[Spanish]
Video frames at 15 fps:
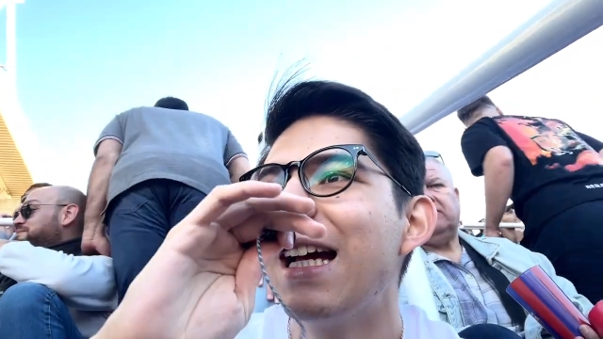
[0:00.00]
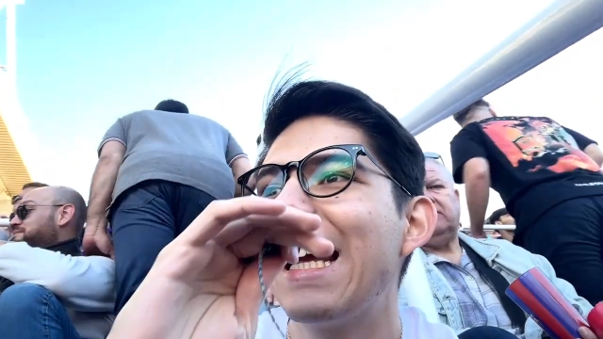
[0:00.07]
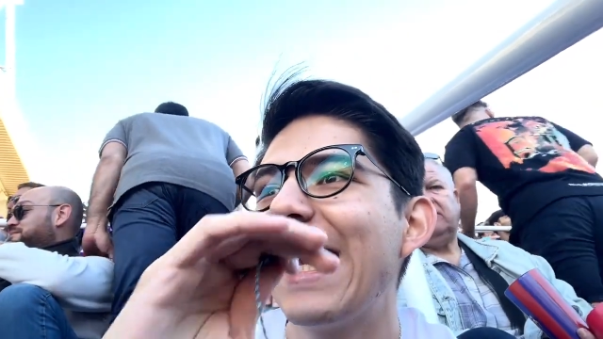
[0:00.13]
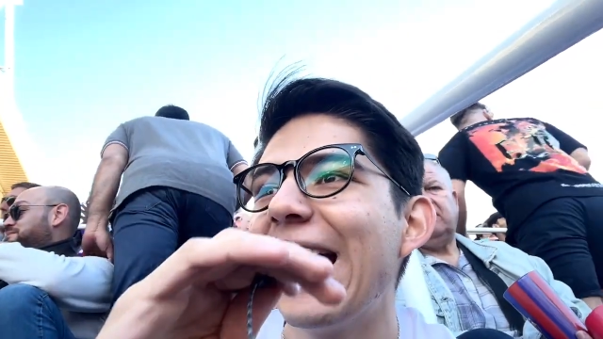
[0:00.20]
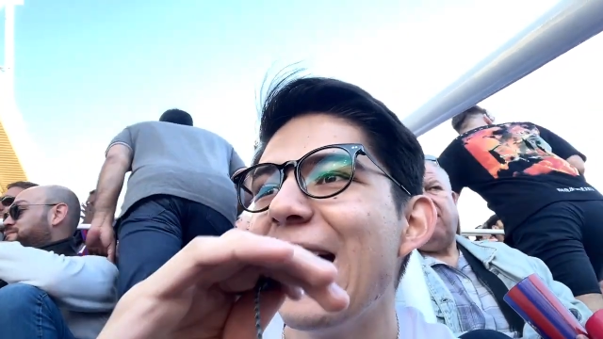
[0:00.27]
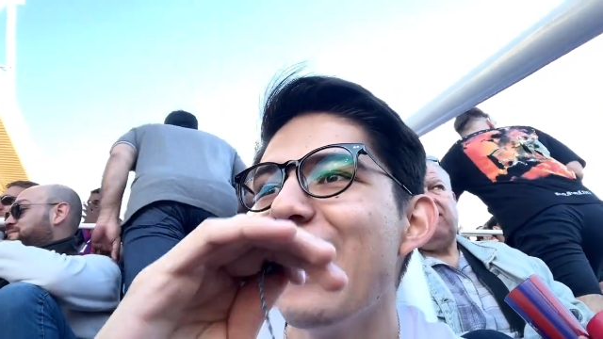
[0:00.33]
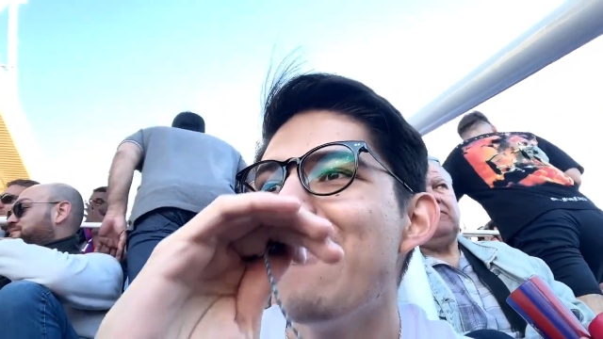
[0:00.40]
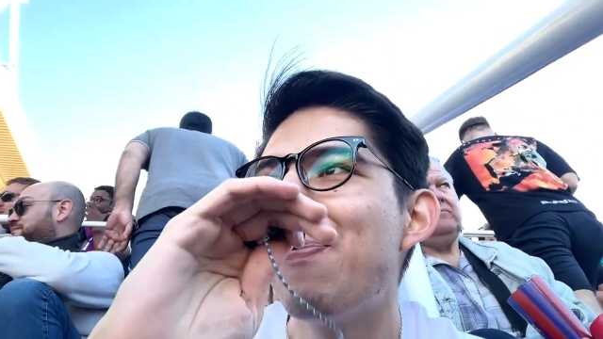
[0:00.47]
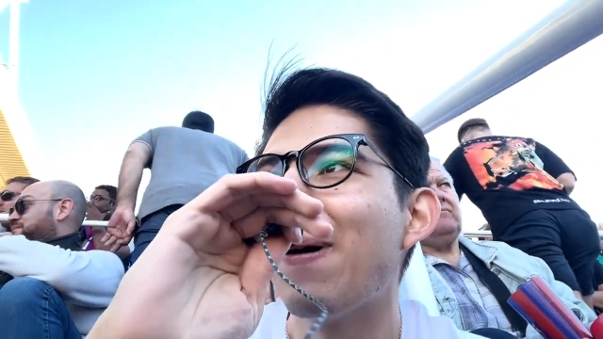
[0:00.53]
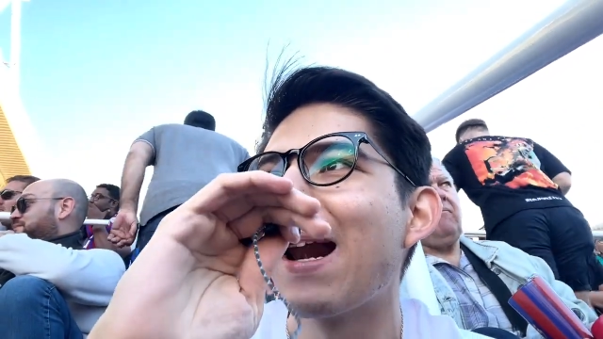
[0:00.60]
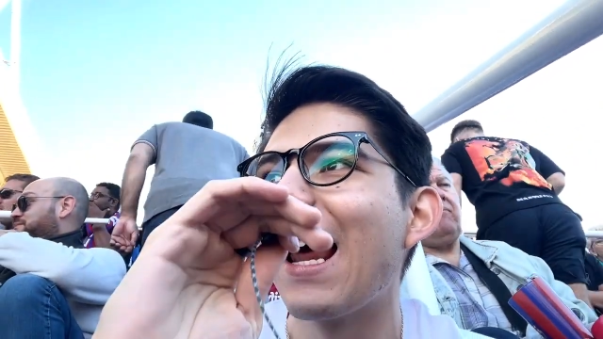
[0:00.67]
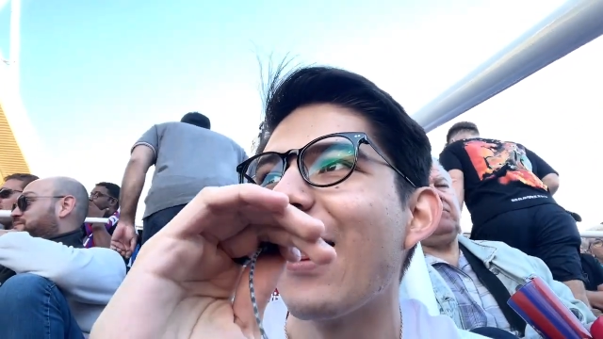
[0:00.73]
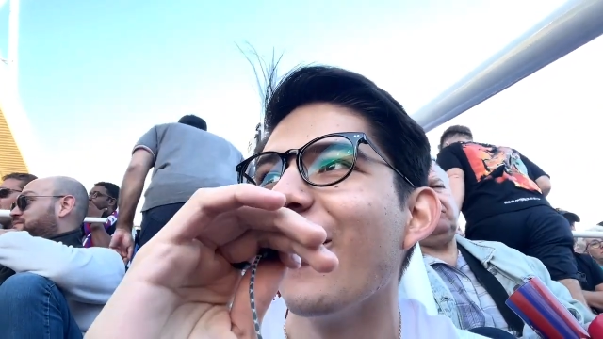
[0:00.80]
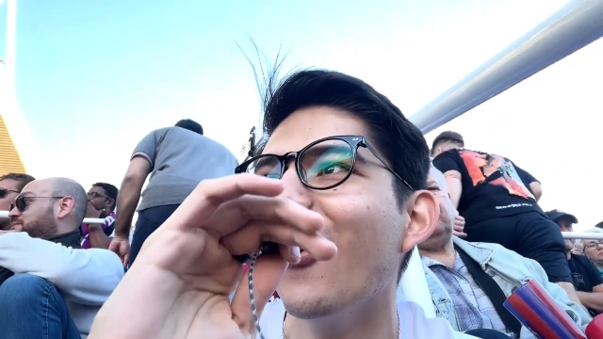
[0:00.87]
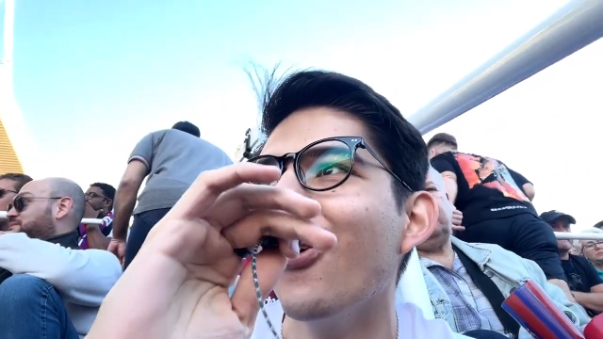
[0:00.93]
¿Qué
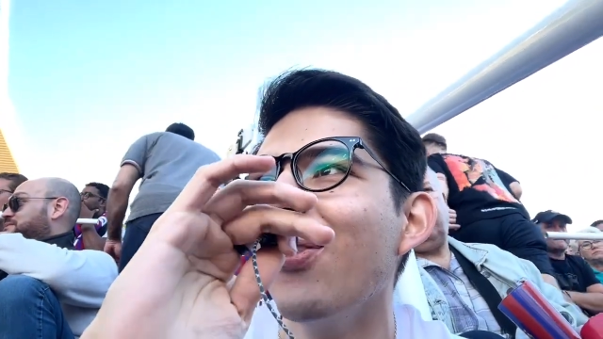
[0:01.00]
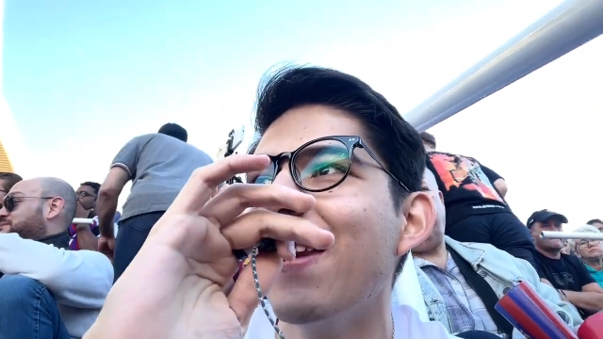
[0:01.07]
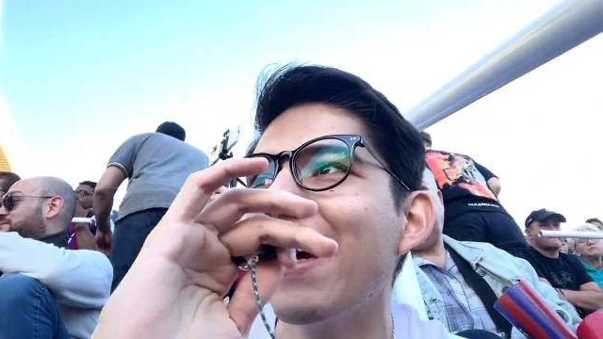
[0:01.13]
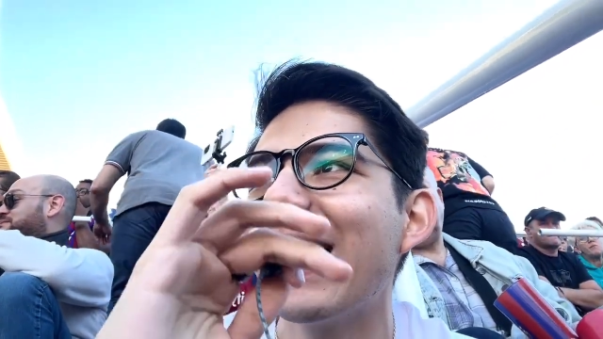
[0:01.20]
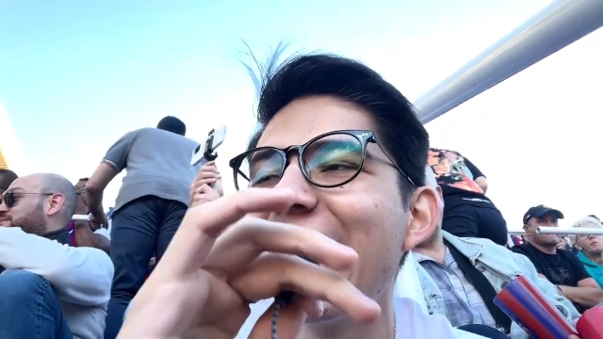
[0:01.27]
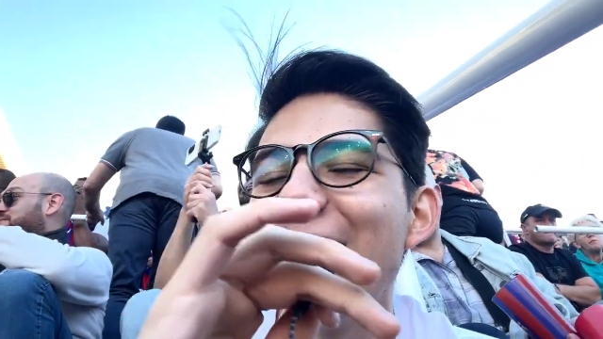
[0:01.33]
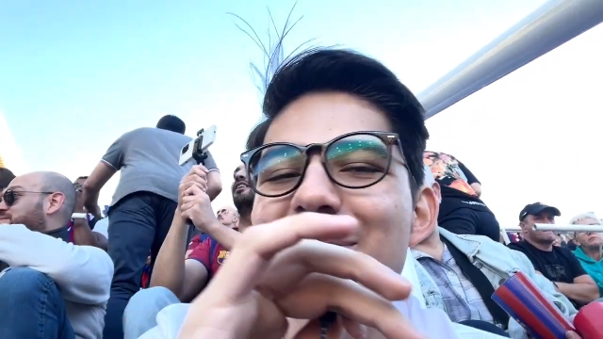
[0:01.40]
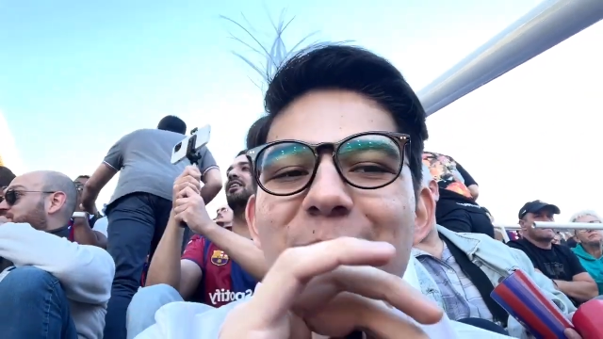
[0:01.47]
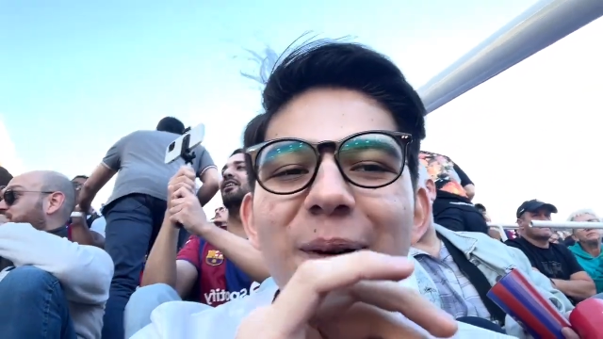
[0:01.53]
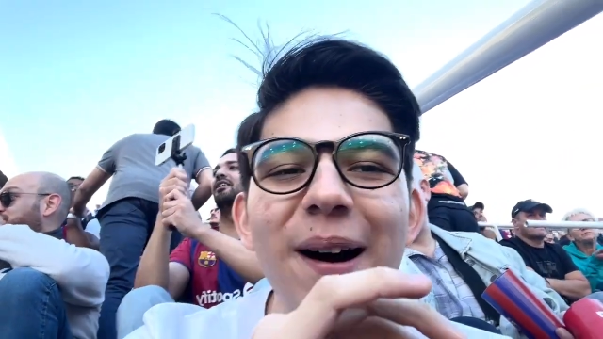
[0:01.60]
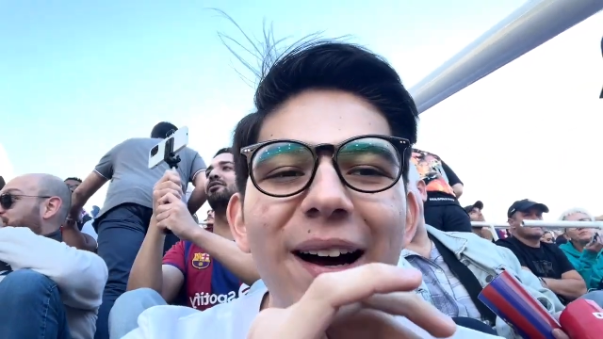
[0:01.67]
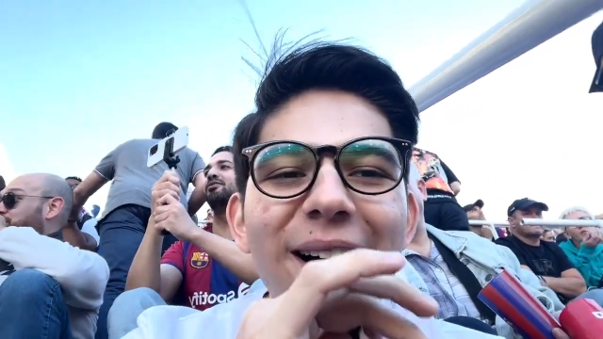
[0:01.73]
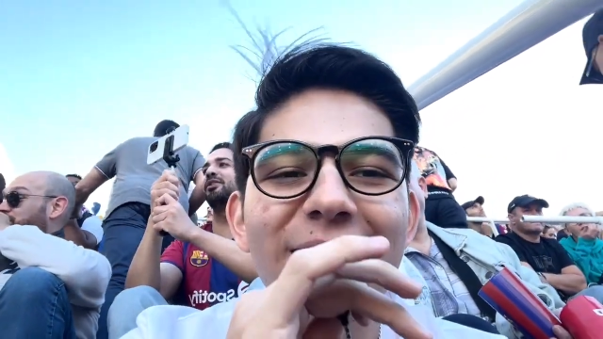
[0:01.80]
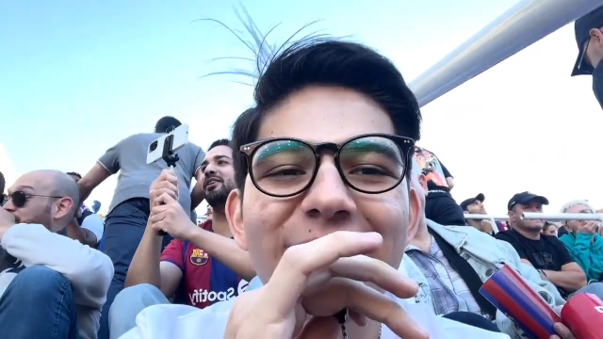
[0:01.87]
para dónde, quepa?